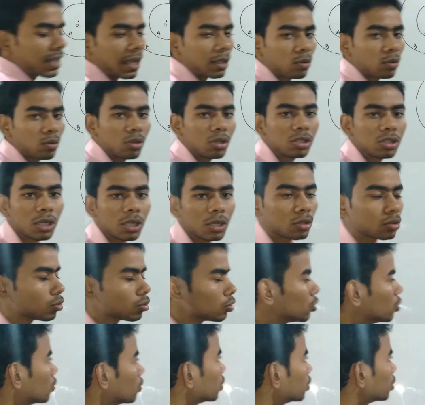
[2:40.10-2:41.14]
धातु की क्षण
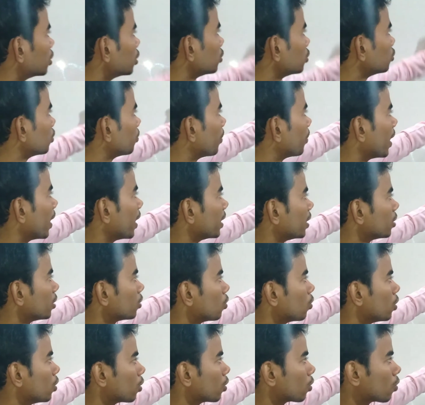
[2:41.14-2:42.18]
जुड़ी होती है जो बाहरी
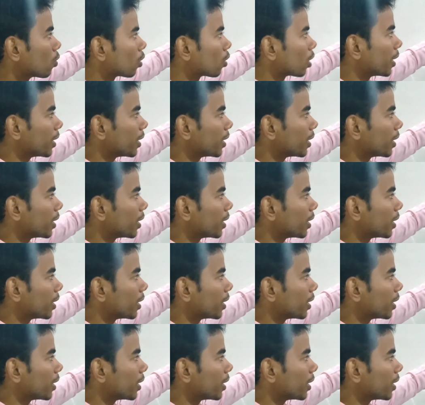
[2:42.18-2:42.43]
गोले को